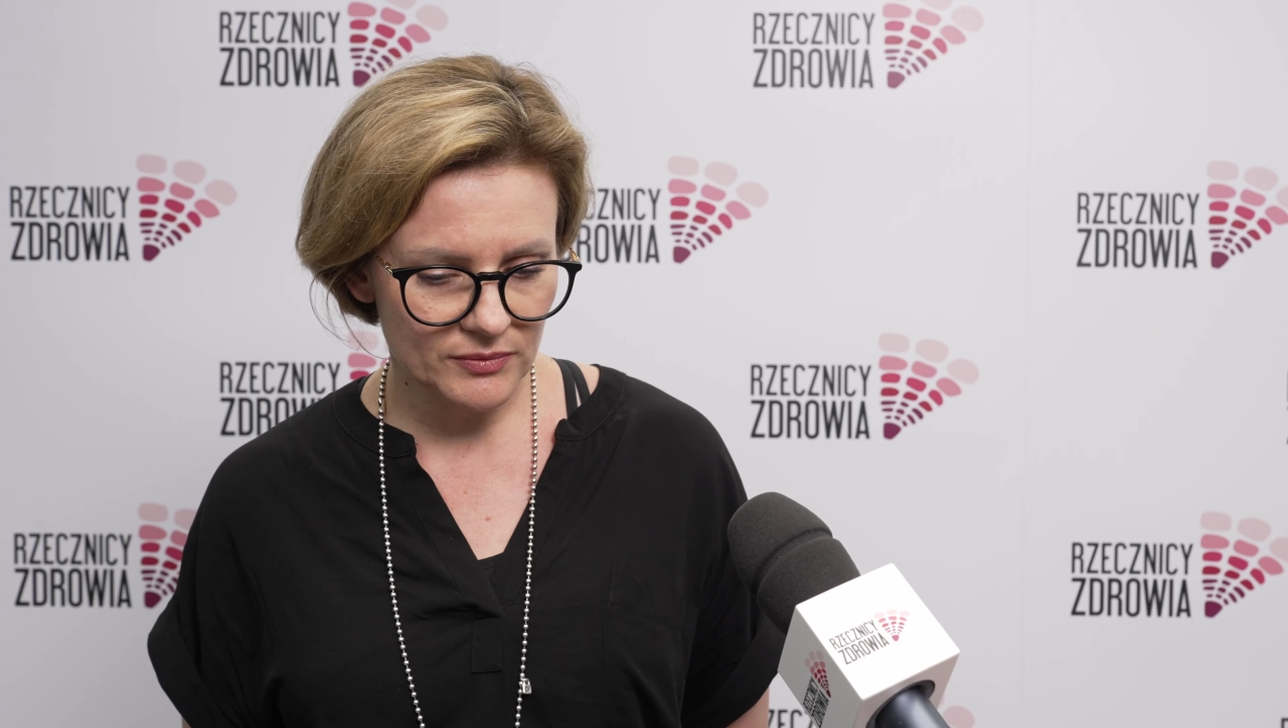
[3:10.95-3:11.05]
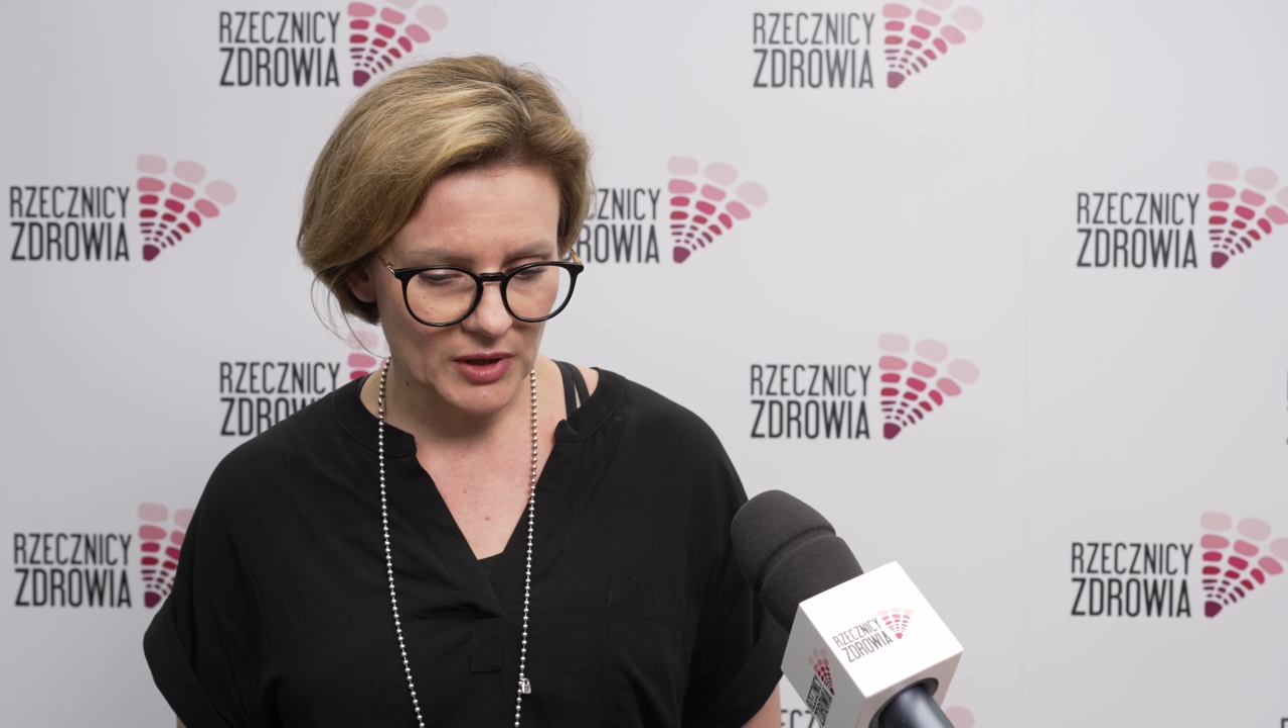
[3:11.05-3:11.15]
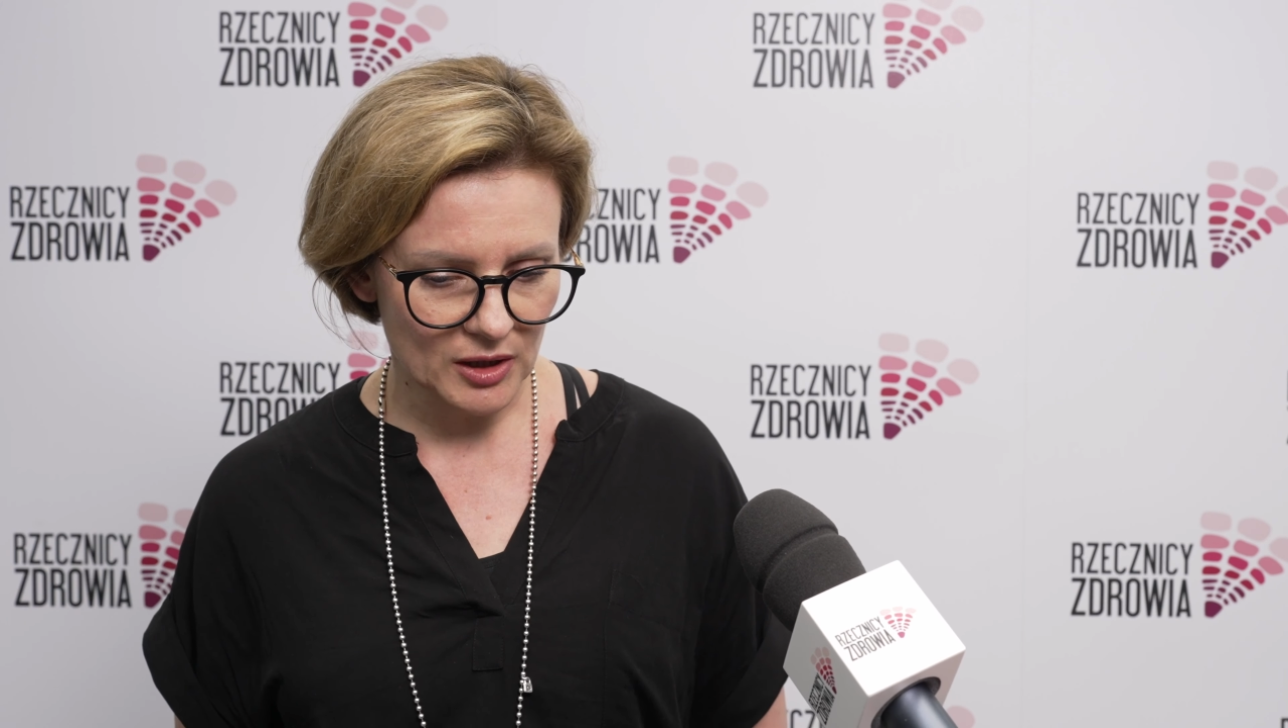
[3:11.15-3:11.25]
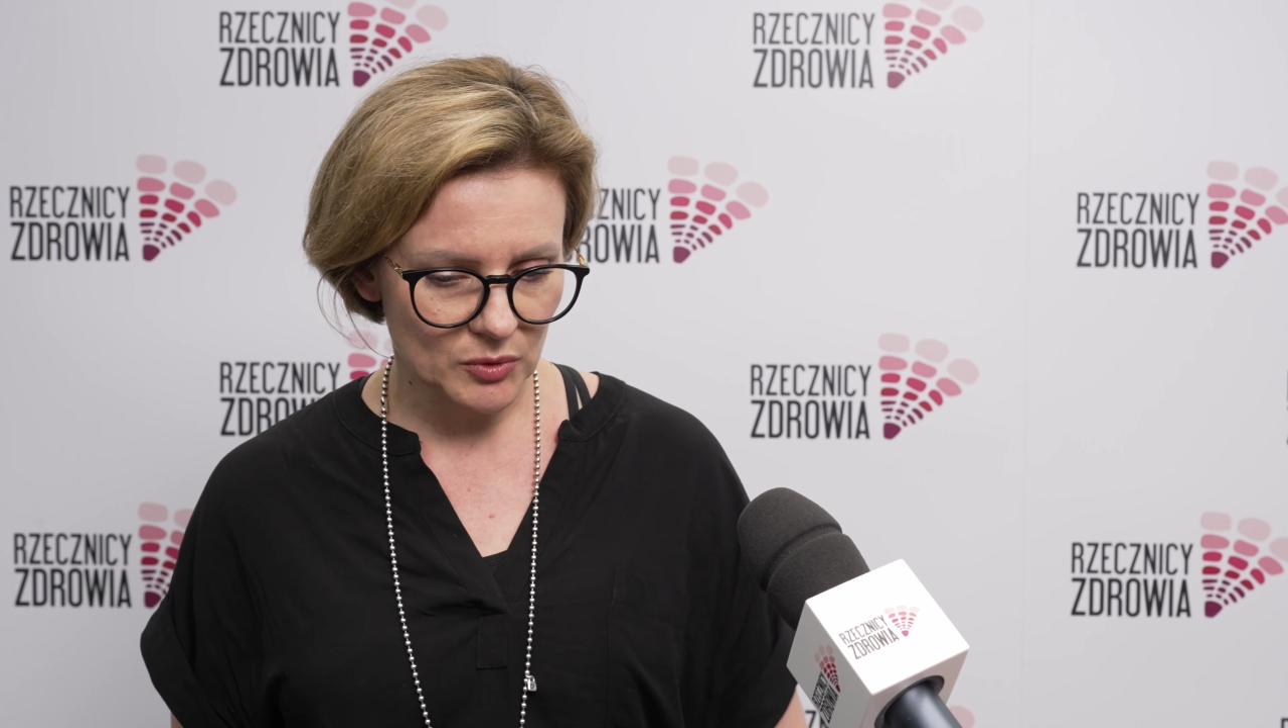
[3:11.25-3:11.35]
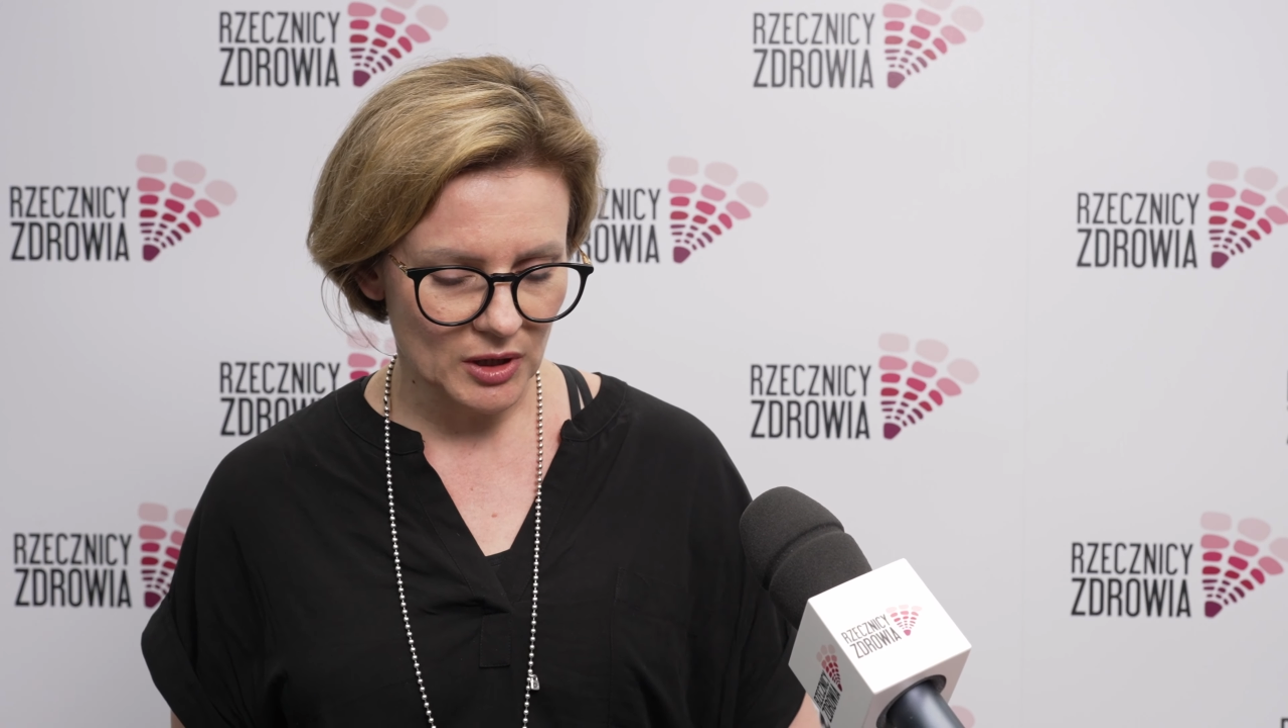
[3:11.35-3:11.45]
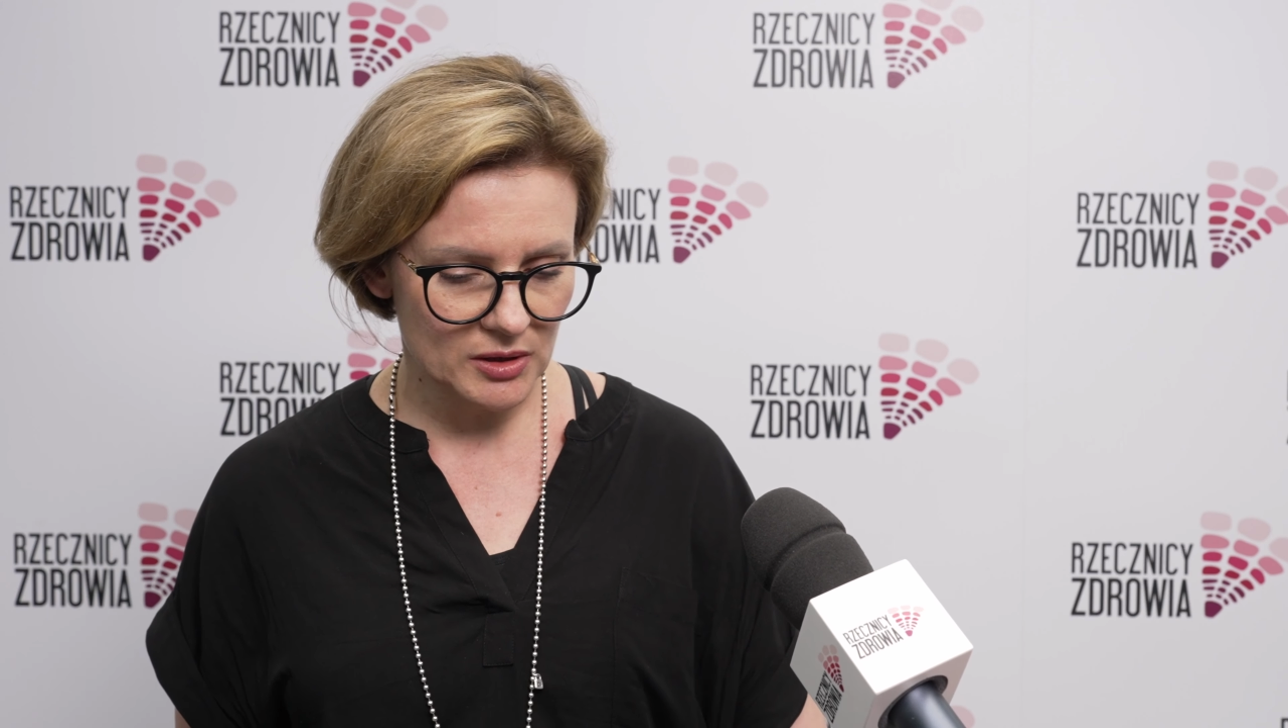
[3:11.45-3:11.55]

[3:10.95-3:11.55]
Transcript: jakby tutaj